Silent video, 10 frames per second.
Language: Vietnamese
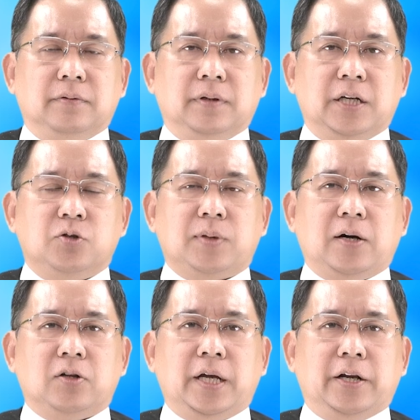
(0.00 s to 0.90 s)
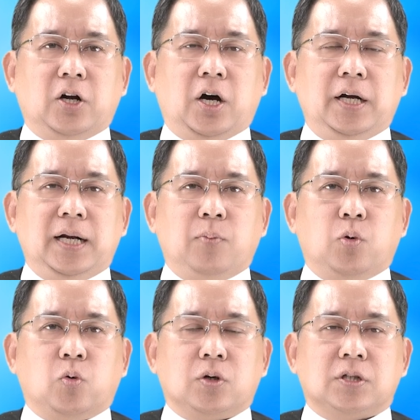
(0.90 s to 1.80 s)
hay chúng ta có thể nói là
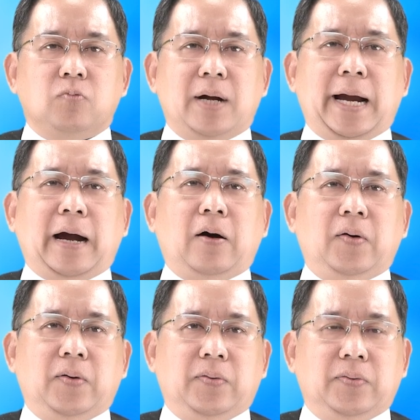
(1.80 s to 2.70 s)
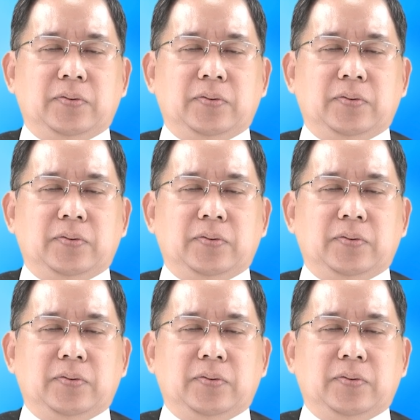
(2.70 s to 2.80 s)
một cuộc sống ảo